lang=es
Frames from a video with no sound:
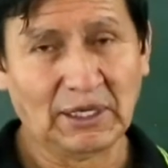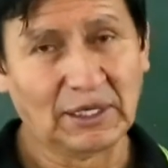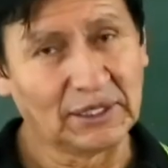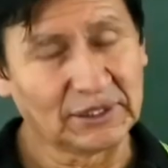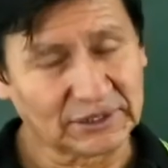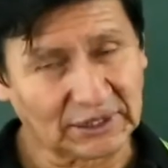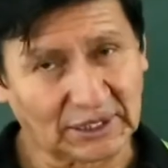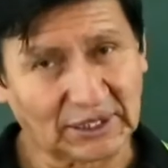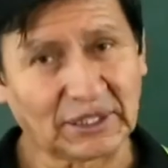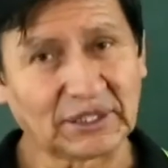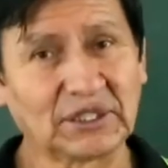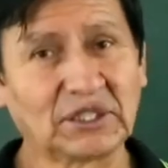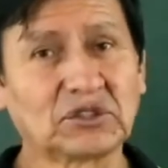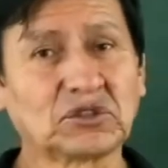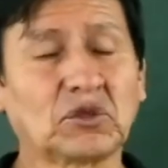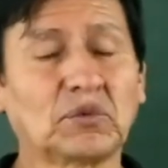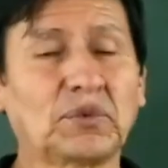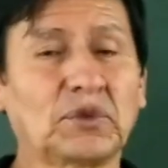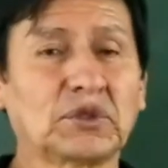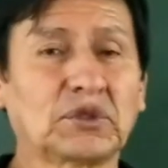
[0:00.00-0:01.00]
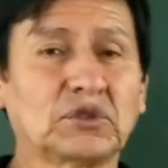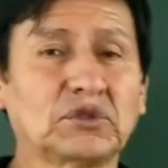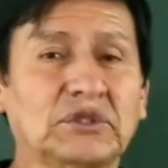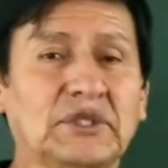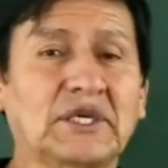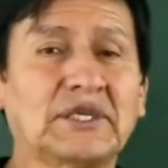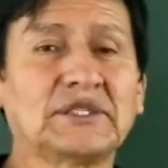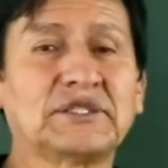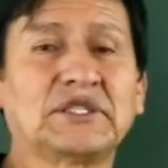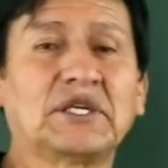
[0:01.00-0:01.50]
Les agradezco porque
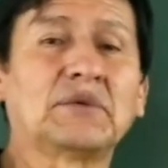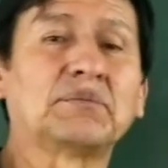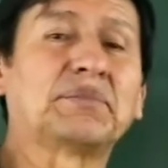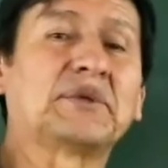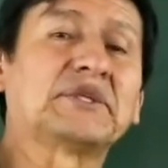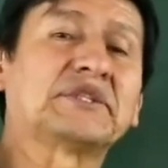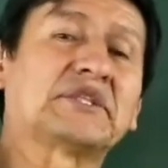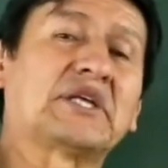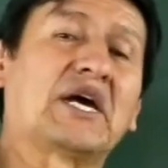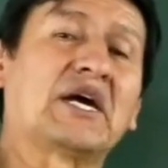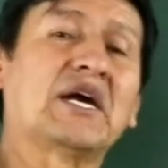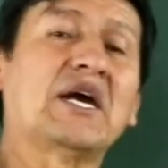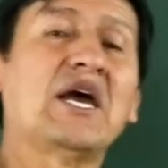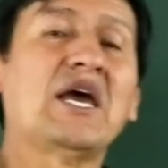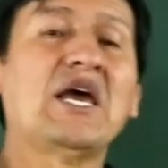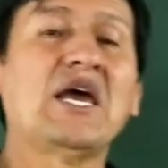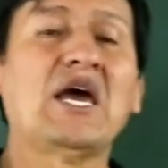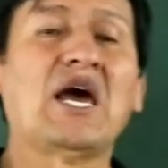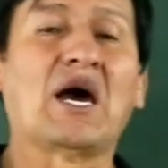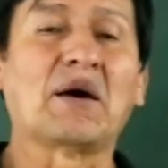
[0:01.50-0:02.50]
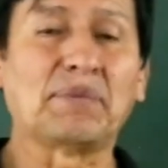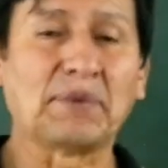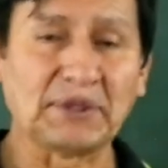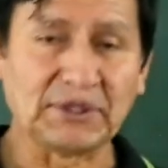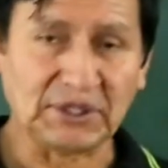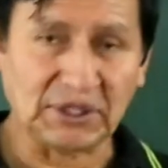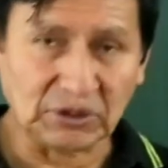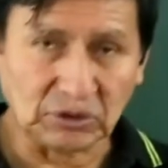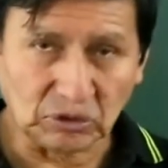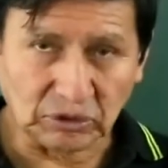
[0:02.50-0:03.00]
ustedes siempre están
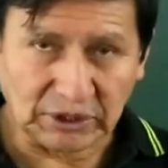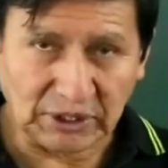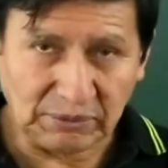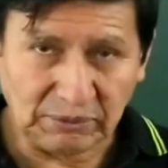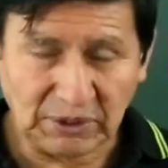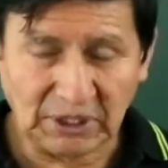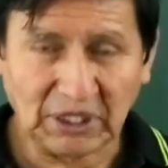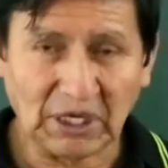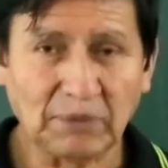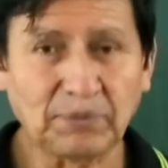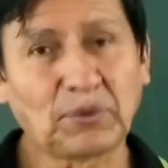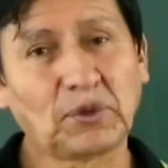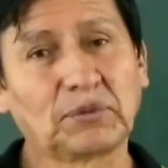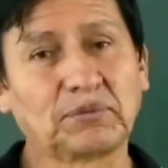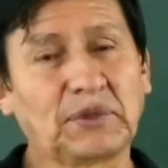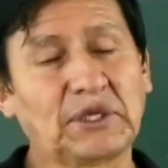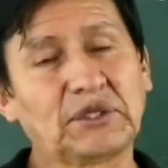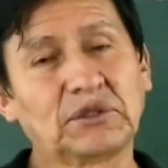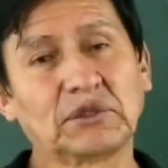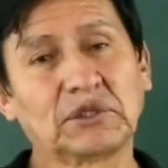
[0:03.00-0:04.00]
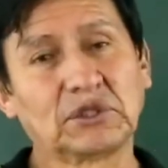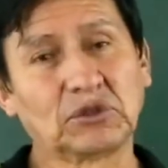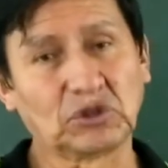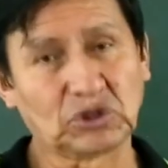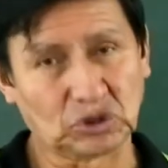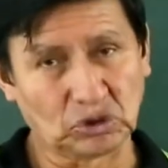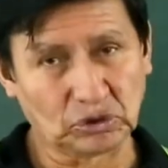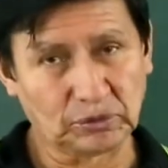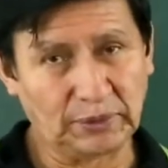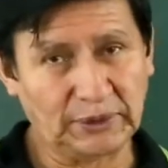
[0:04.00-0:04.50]
aprendiendo química por medio de
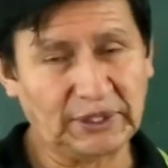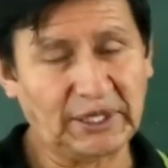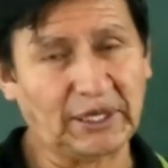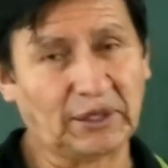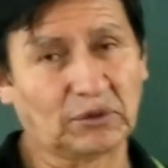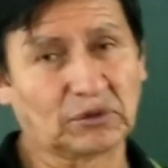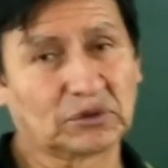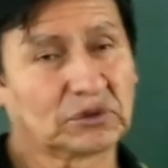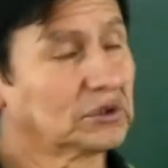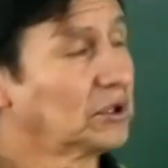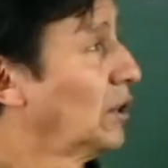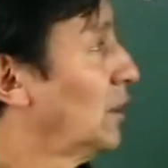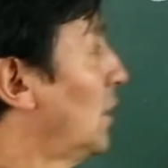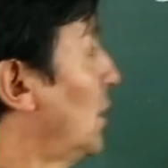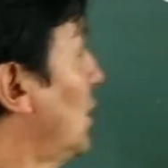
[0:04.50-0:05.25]
nuestros videos.